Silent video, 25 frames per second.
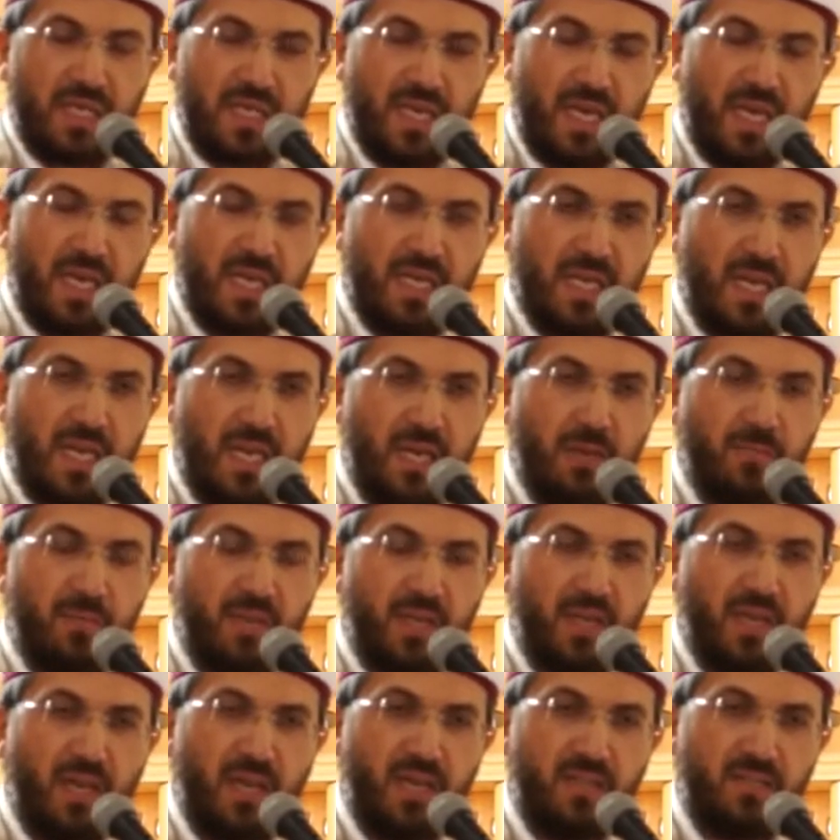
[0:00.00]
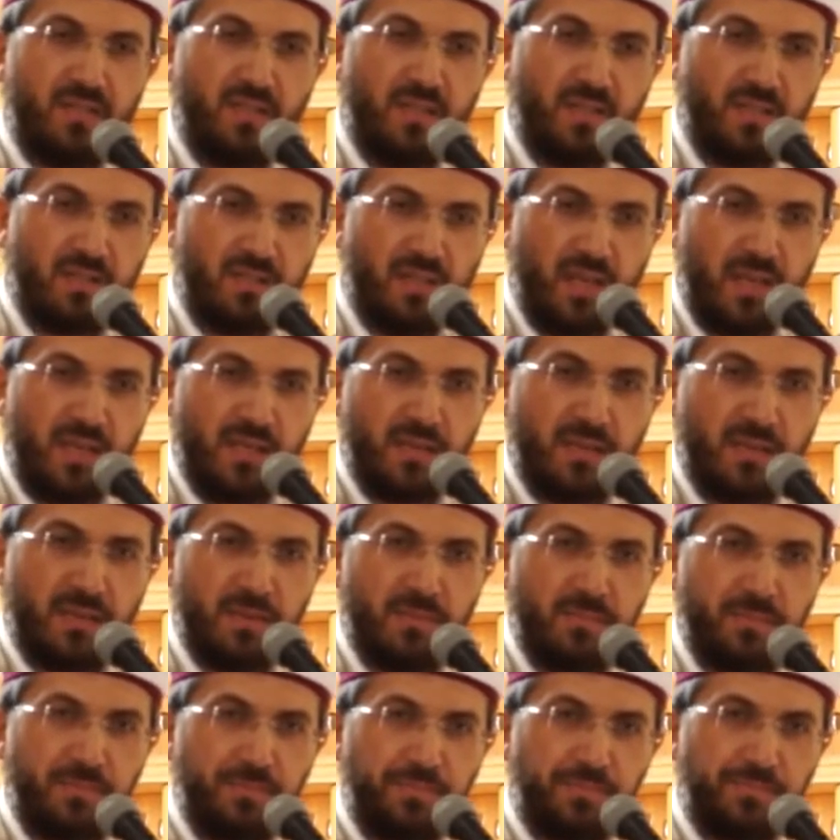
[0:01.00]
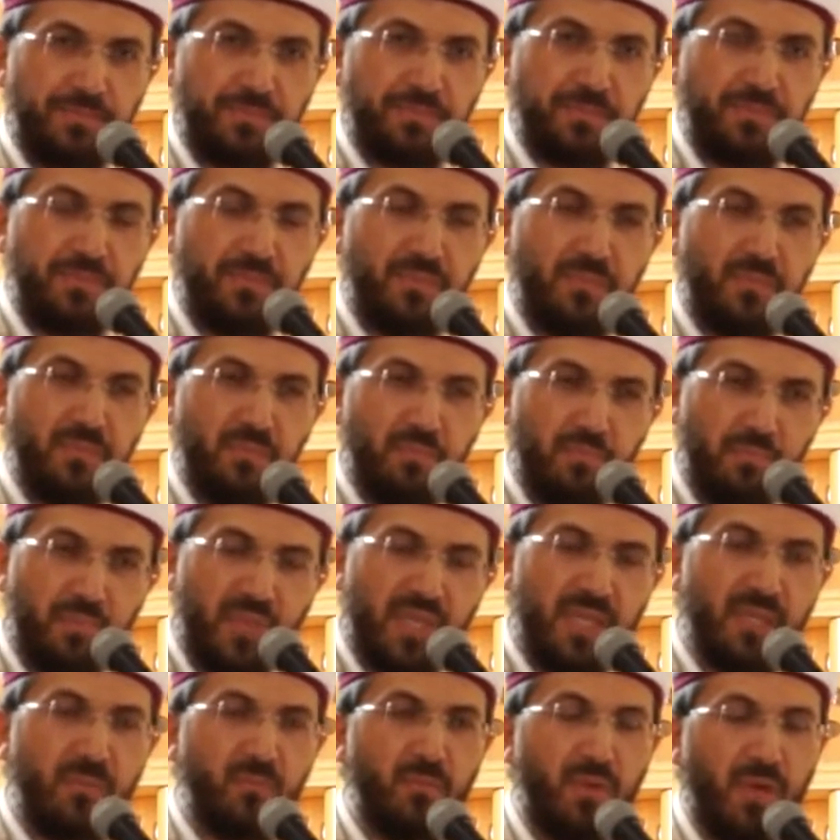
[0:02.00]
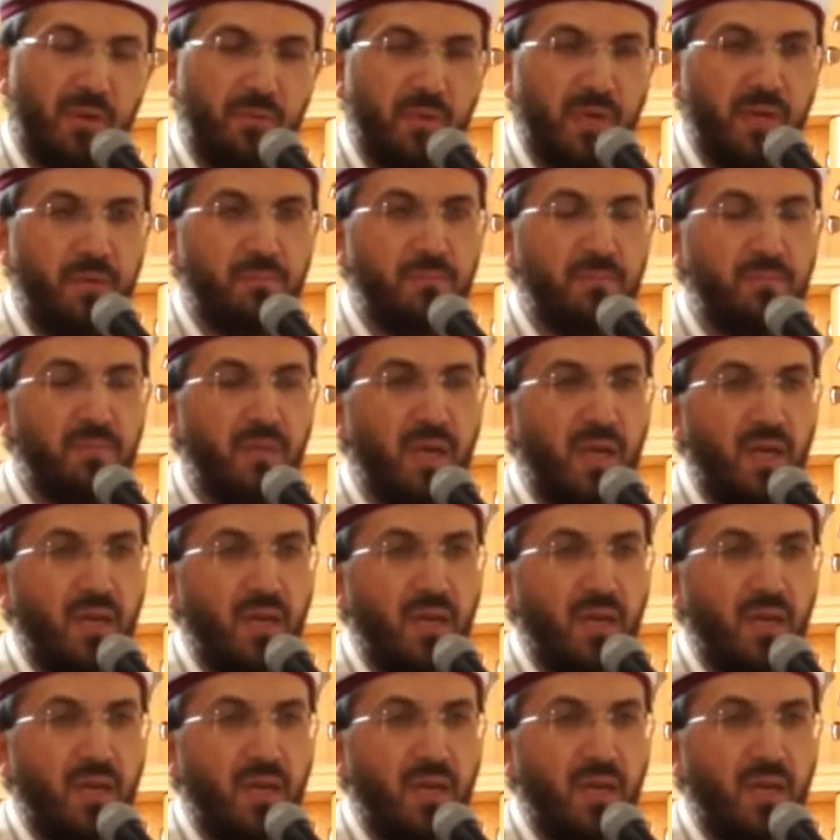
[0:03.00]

Kâne Ebi Azizen benim babam